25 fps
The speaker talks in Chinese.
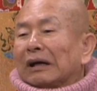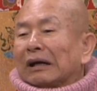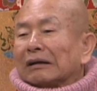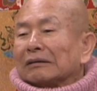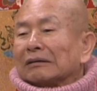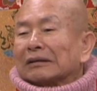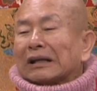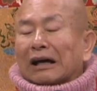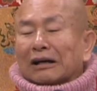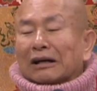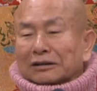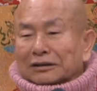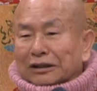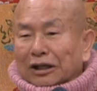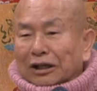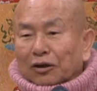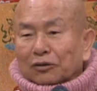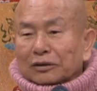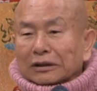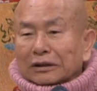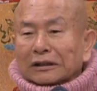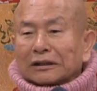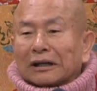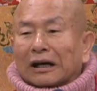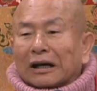大小
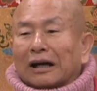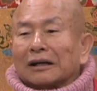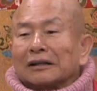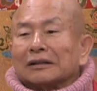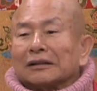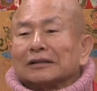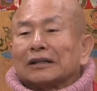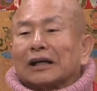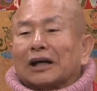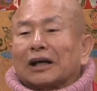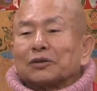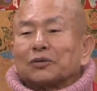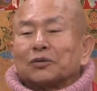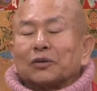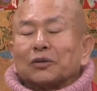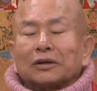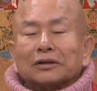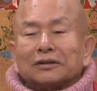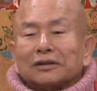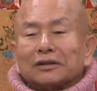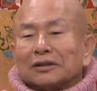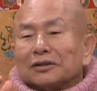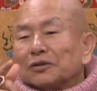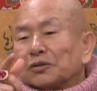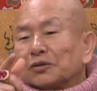银行一大堆，
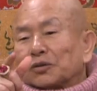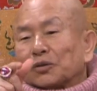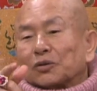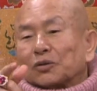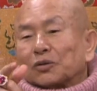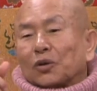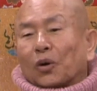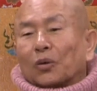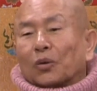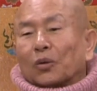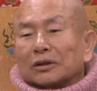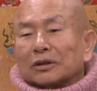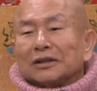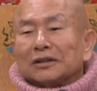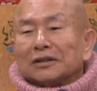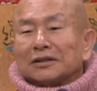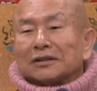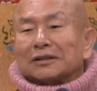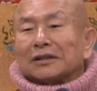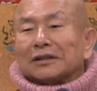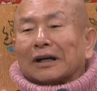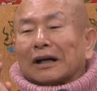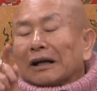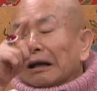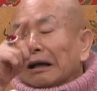听说统一起
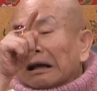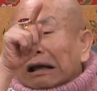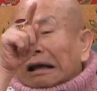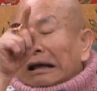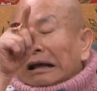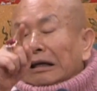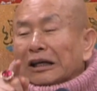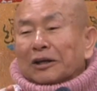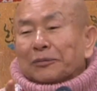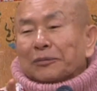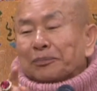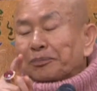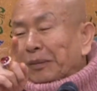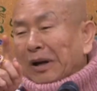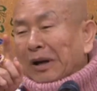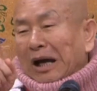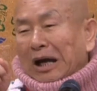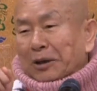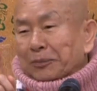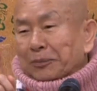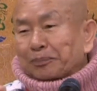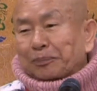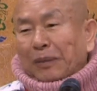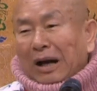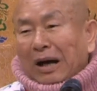来一百
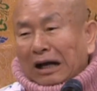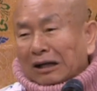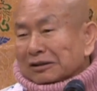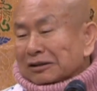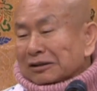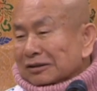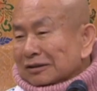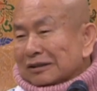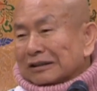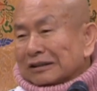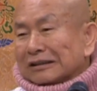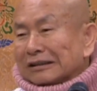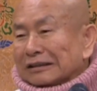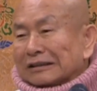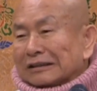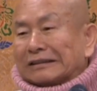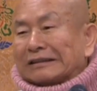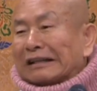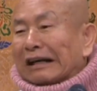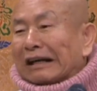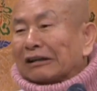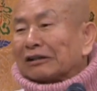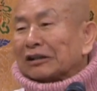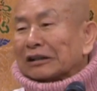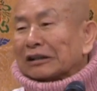八十几家
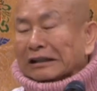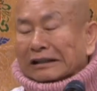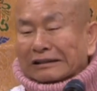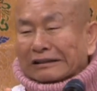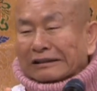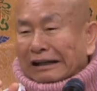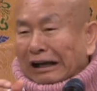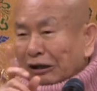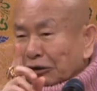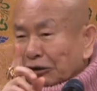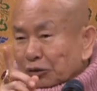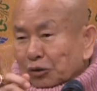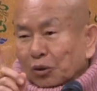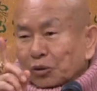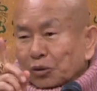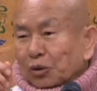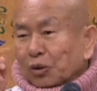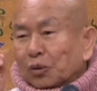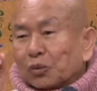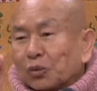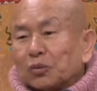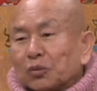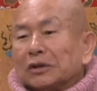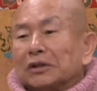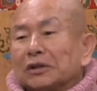的银行都有
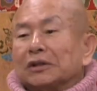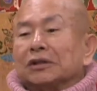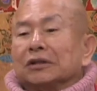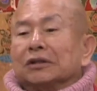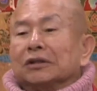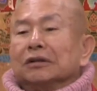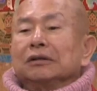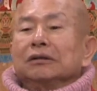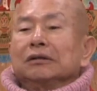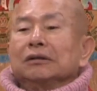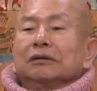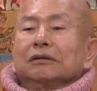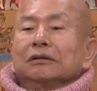问题。